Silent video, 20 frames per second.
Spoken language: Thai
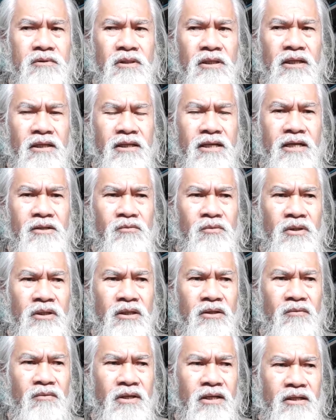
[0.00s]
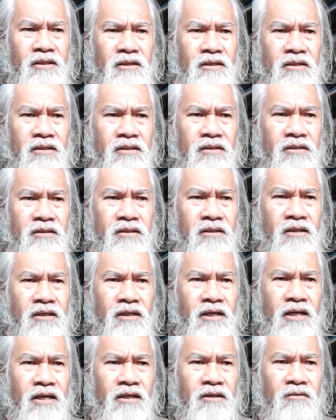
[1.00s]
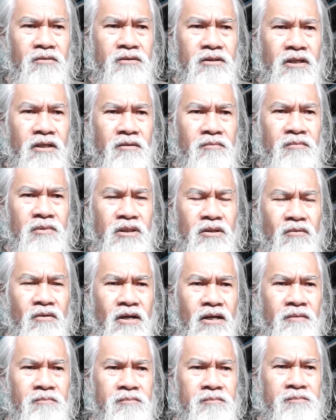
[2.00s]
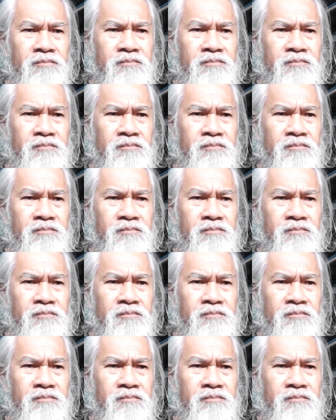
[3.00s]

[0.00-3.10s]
ร่างกายตัวเองว่าร่างกายเราจะมีความ